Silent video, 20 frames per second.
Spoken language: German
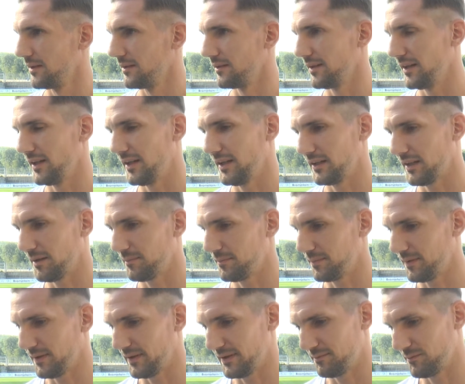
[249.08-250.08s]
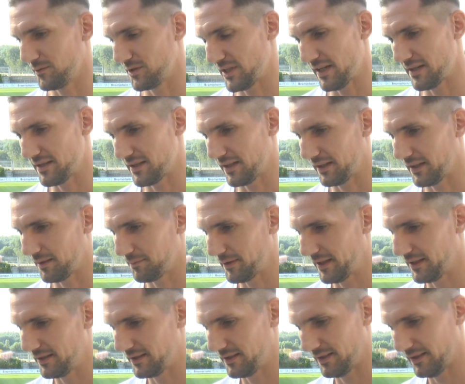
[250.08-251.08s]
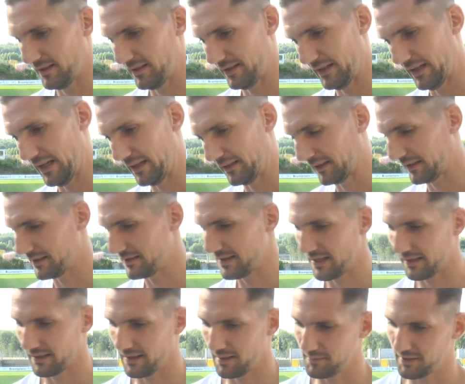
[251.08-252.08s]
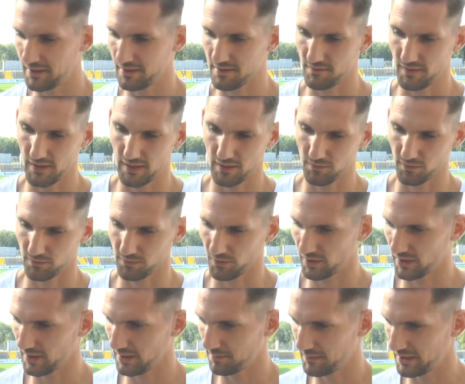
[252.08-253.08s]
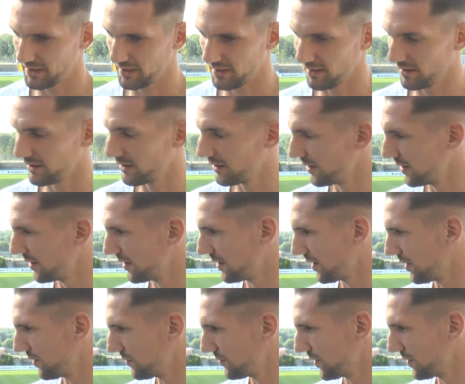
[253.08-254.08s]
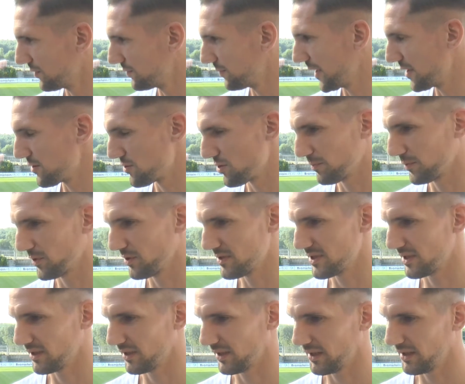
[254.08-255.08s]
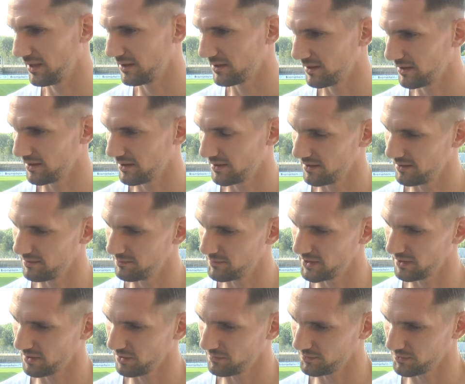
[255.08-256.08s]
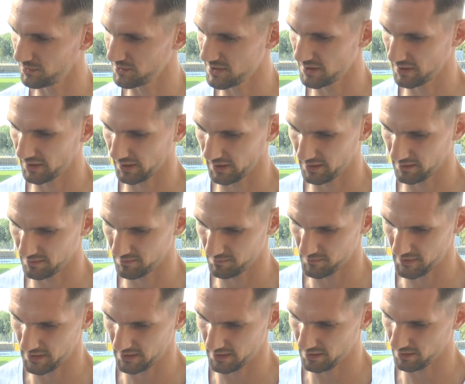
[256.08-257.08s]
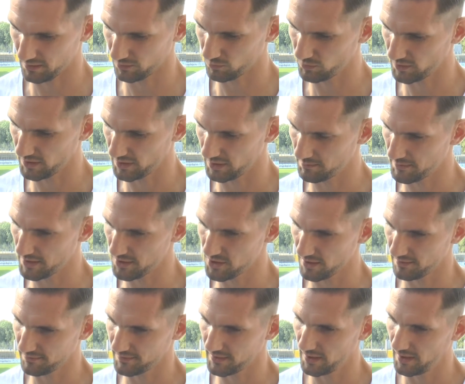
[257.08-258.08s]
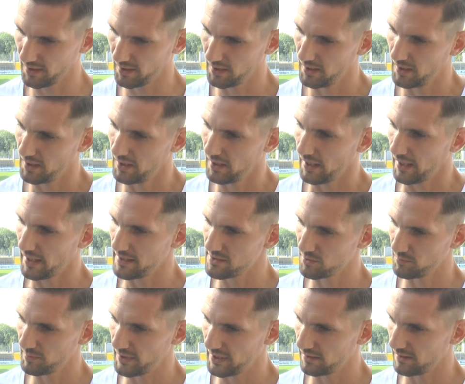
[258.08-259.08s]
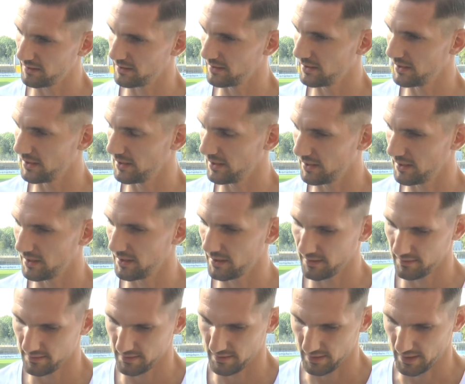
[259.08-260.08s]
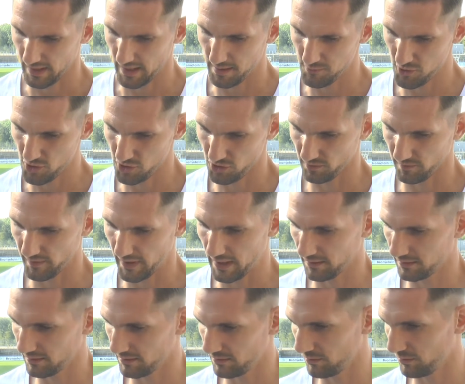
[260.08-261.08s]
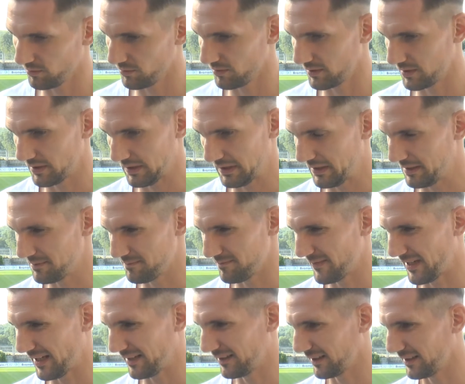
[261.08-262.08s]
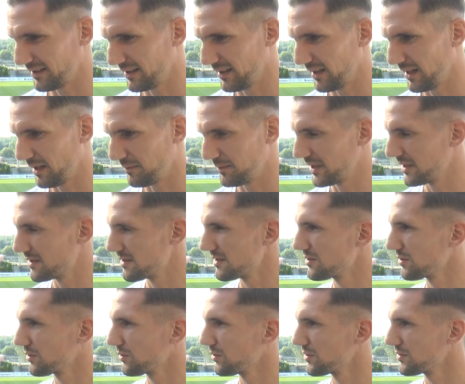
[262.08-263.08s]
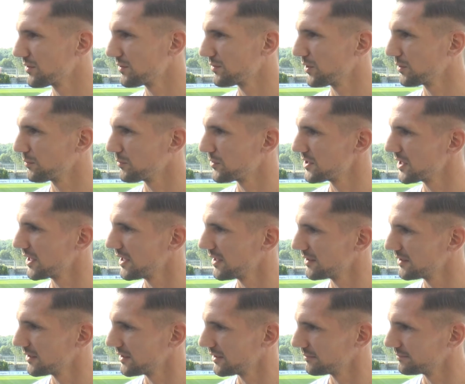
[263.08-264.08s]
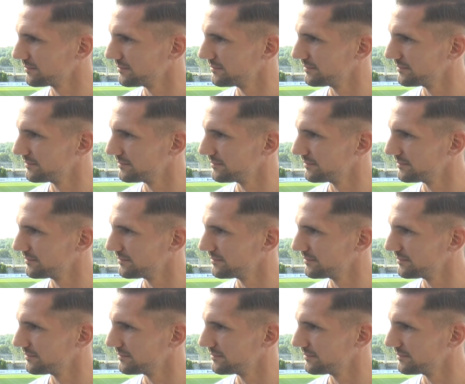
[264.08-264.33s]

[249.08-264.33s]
Nee, ich, hab, ich muss ehrlich sagen, ich habe eigentlich äh, andere Sachen habe ich jetzt wenig verfolgt. Ich habe mich hier äh, auf, auf meinen Job konzentriert, äh, mich darauf konzentriert, mich äh, gut in die Mannschaft einzubinden, äh, heimisch zu werden und ähm, andere Dinge habe ich jetzt nicht so groß verfolgt, muss ich ehrlich sagen.